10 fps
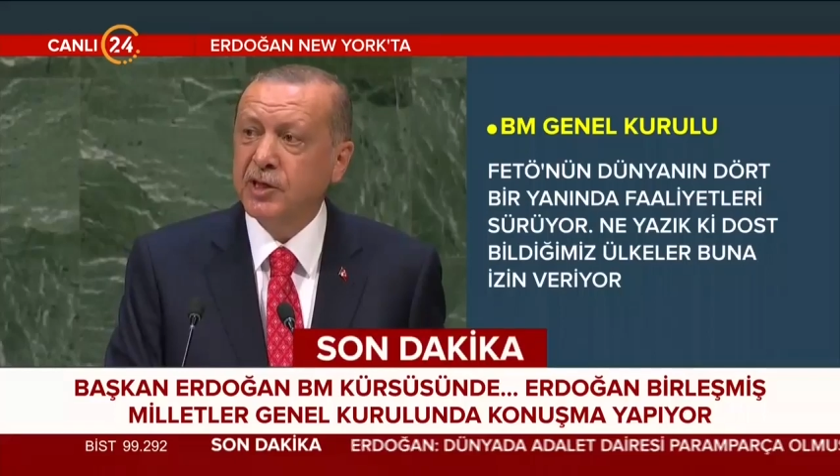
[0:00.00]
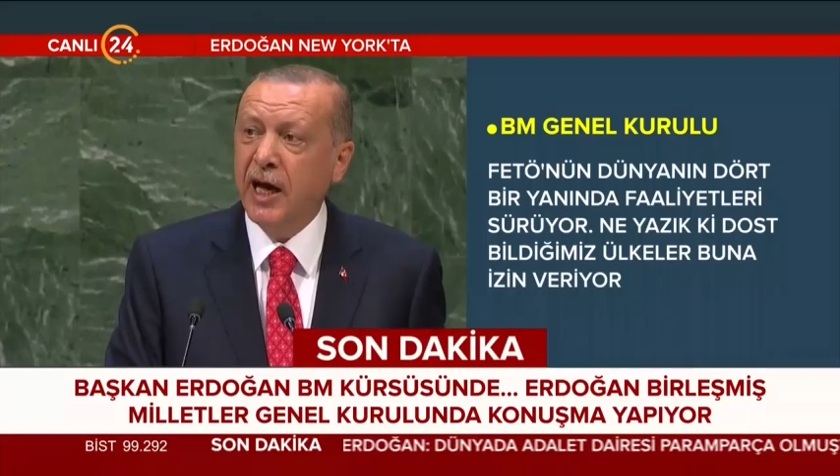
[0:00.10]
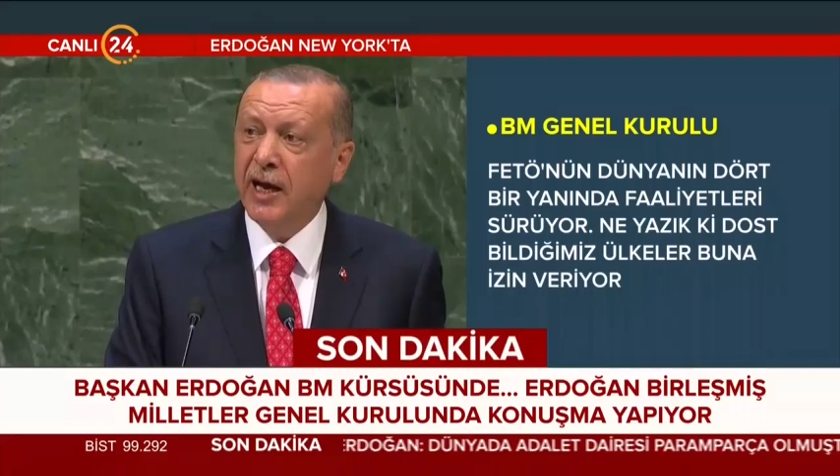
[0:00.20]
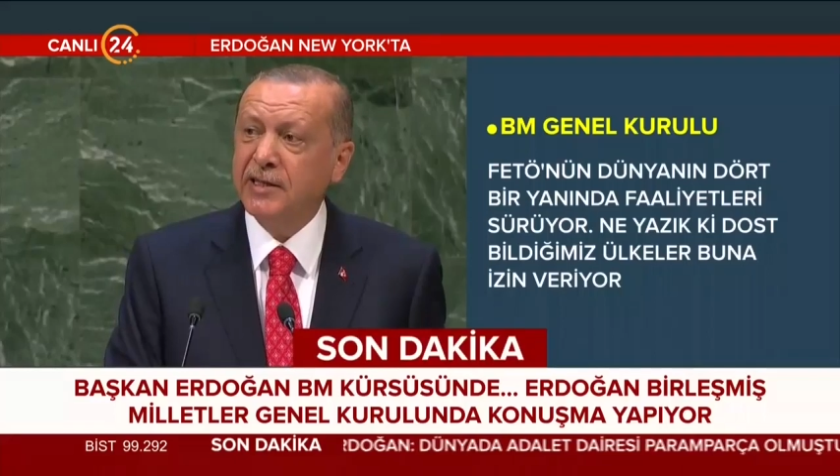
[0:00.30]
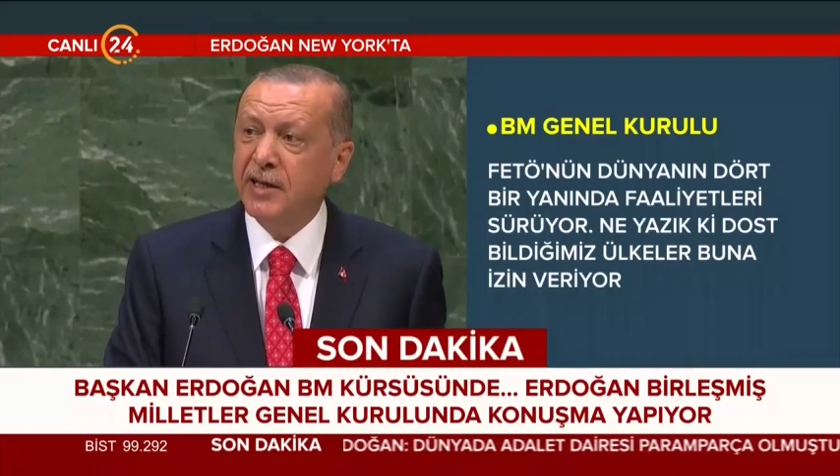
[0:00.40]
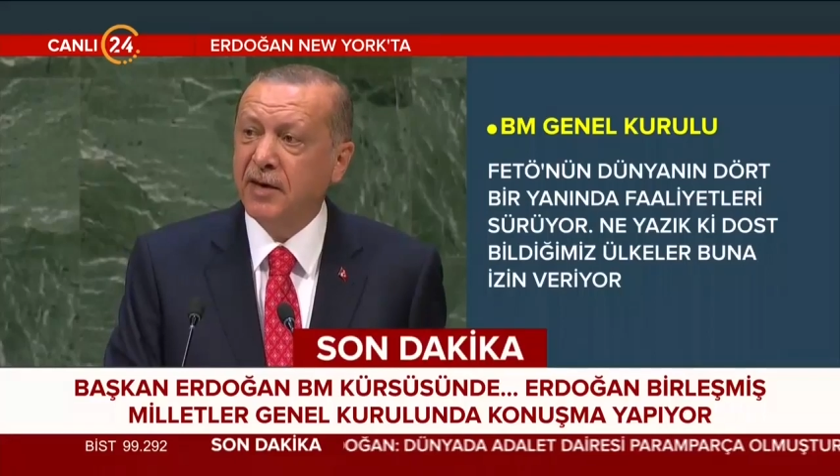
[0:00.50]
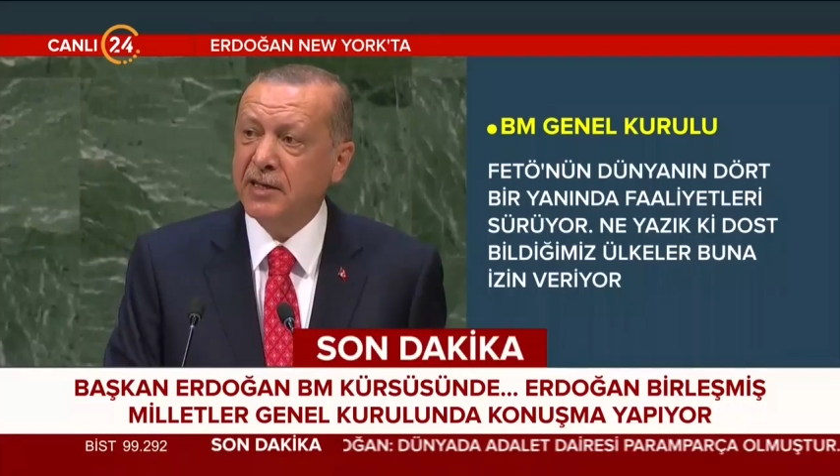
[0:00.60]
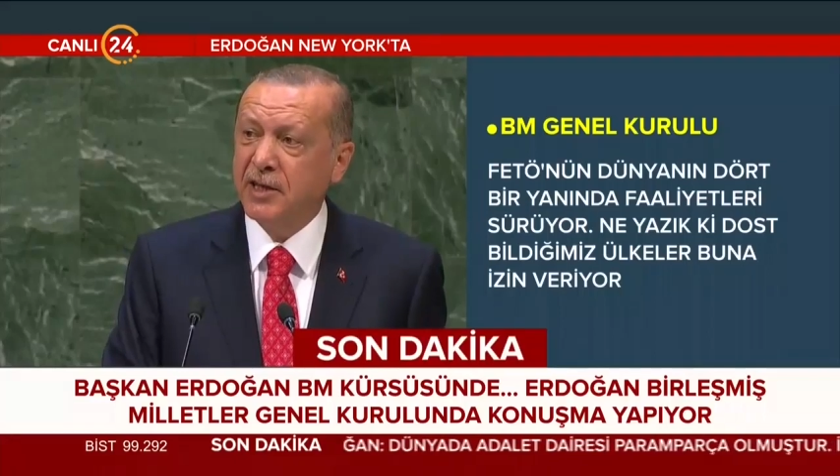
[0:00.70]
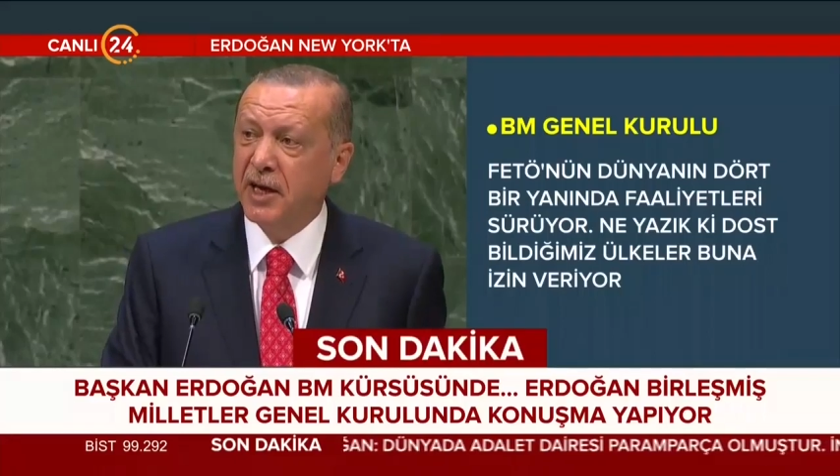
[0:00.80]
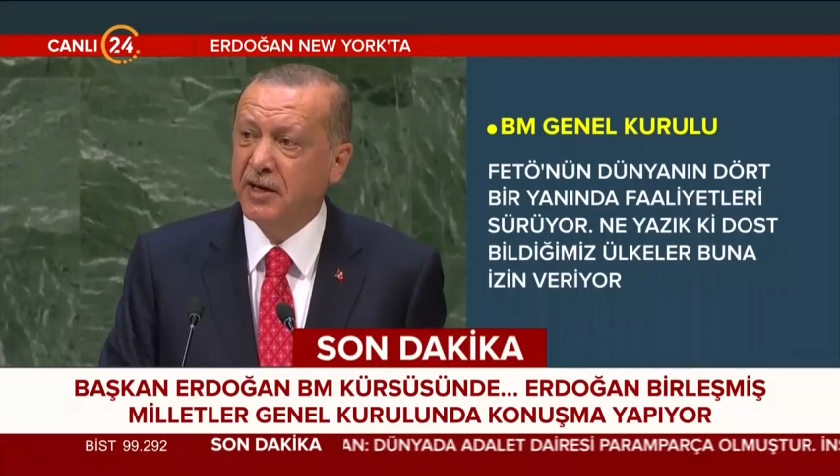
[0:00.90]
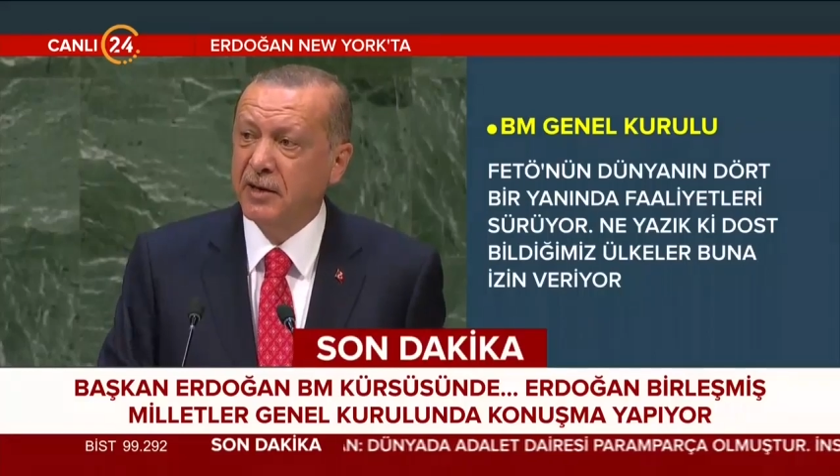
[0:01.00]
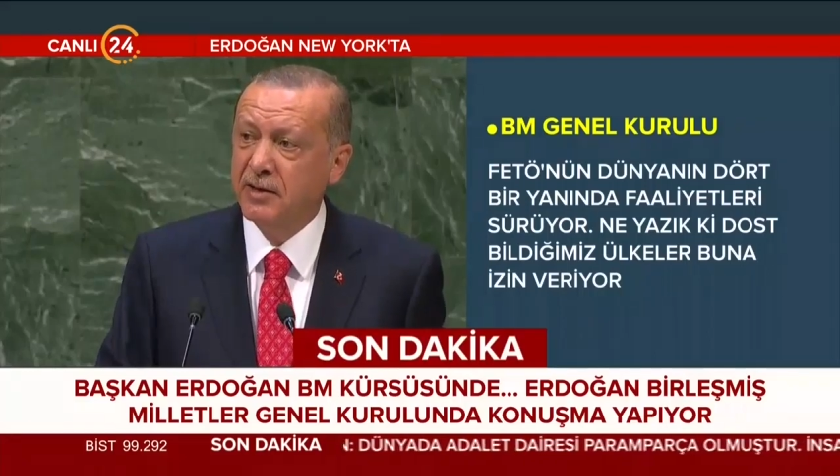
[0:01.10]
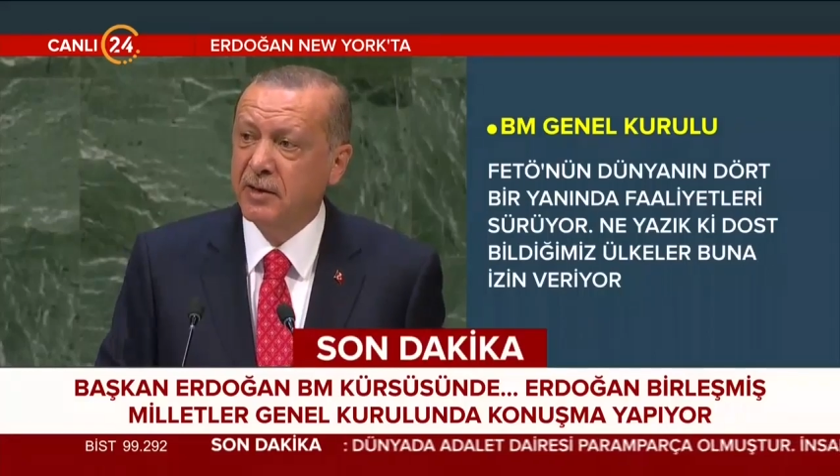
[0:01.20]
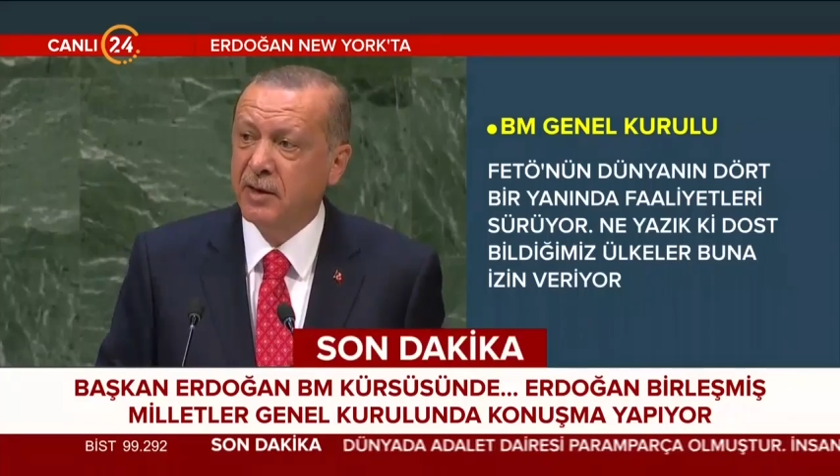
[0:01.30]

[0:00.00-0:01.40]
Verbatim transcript: Ticaret savaşları